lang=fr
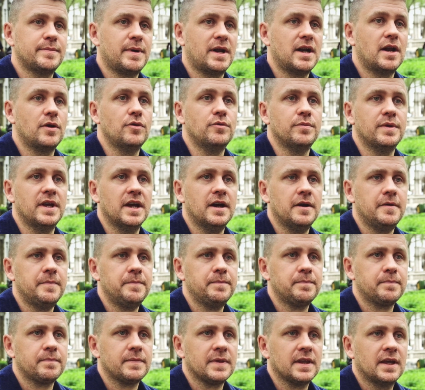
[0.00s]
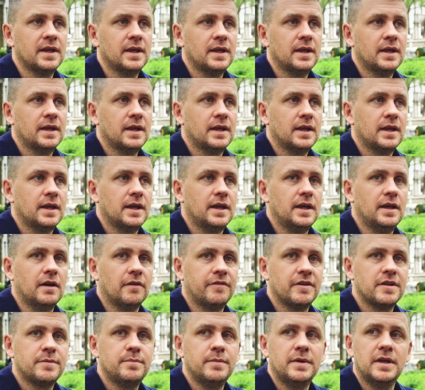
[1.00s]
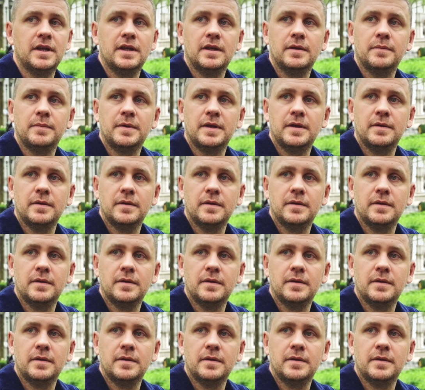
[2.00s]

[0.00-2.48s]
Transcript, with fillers: par la lumière. Et en fait, mes,